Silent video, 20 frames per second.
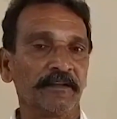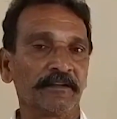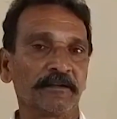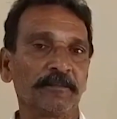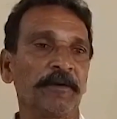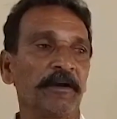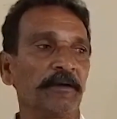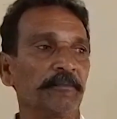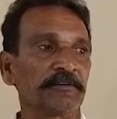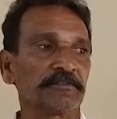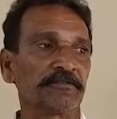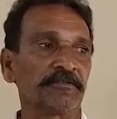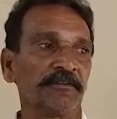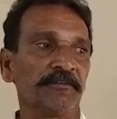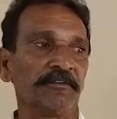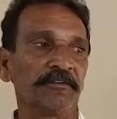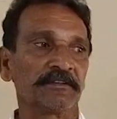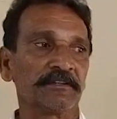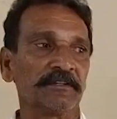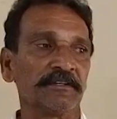ఇంత ఫేమస్ ఉన్న
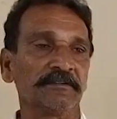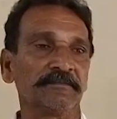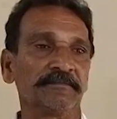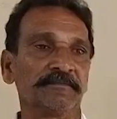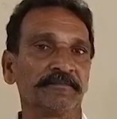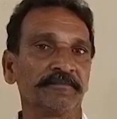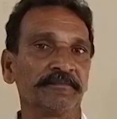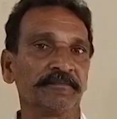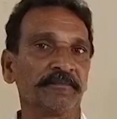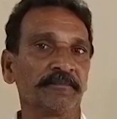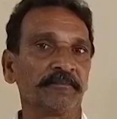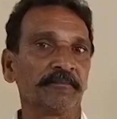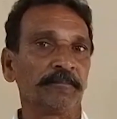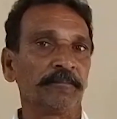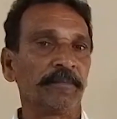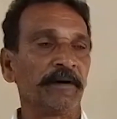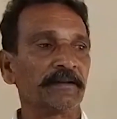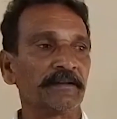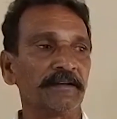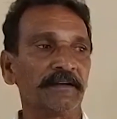వ్యక్తి
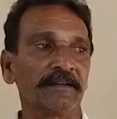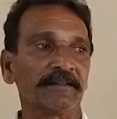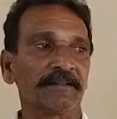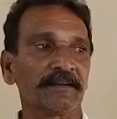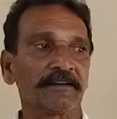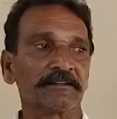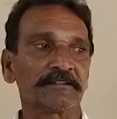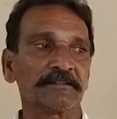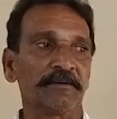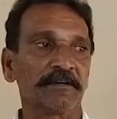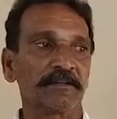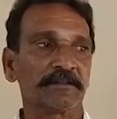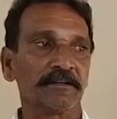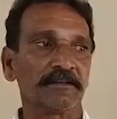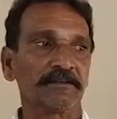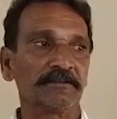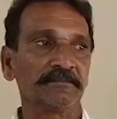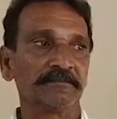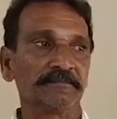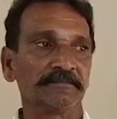పార్టీకి ఎంత
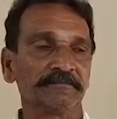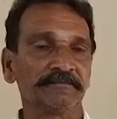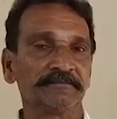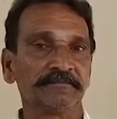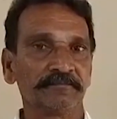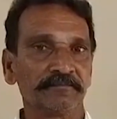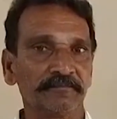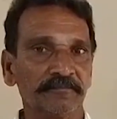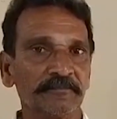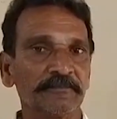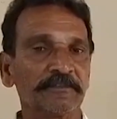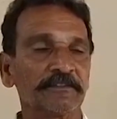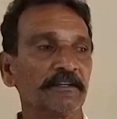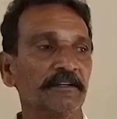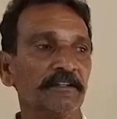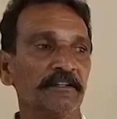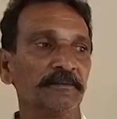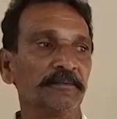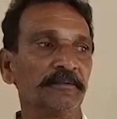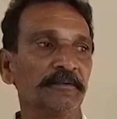కష్టపడతారు
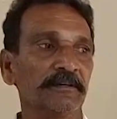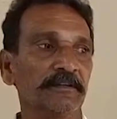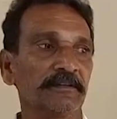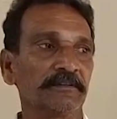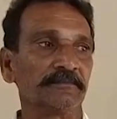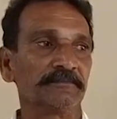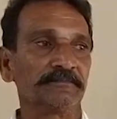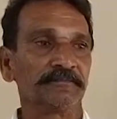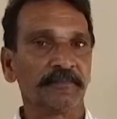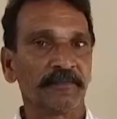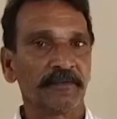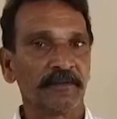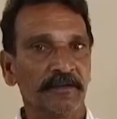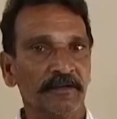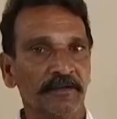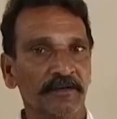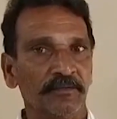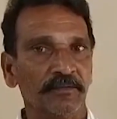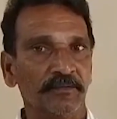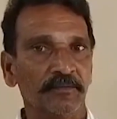చేయలేకపోయారు
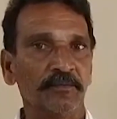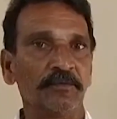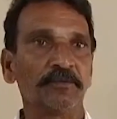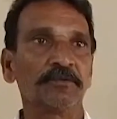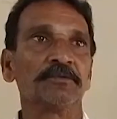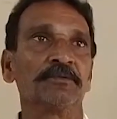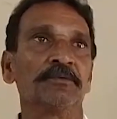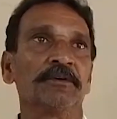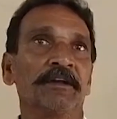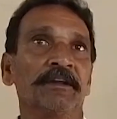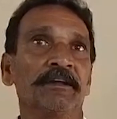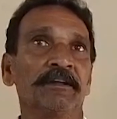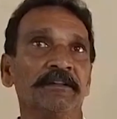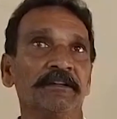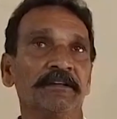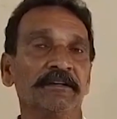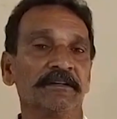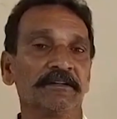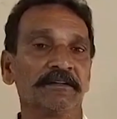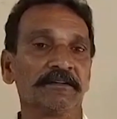ఓటు
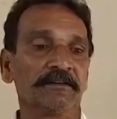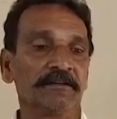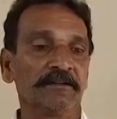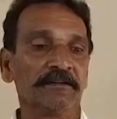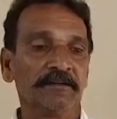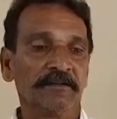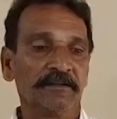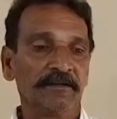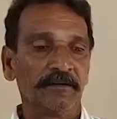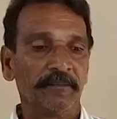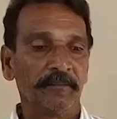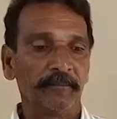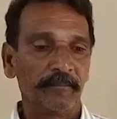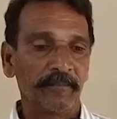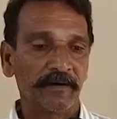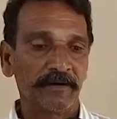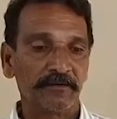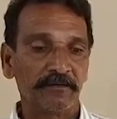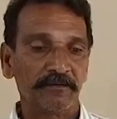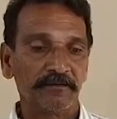అనేది
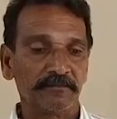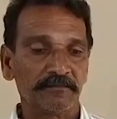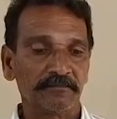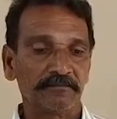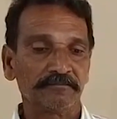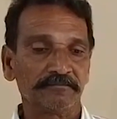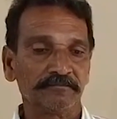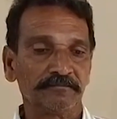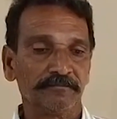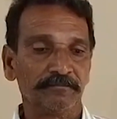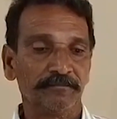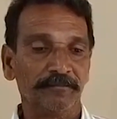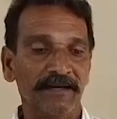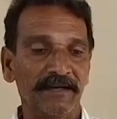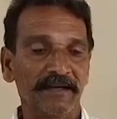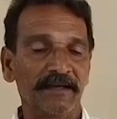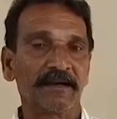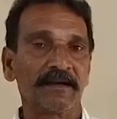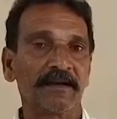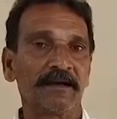మనం
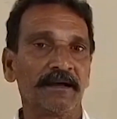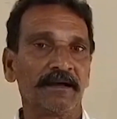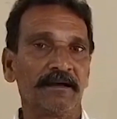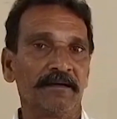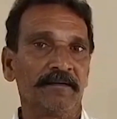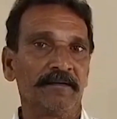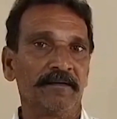బలంగా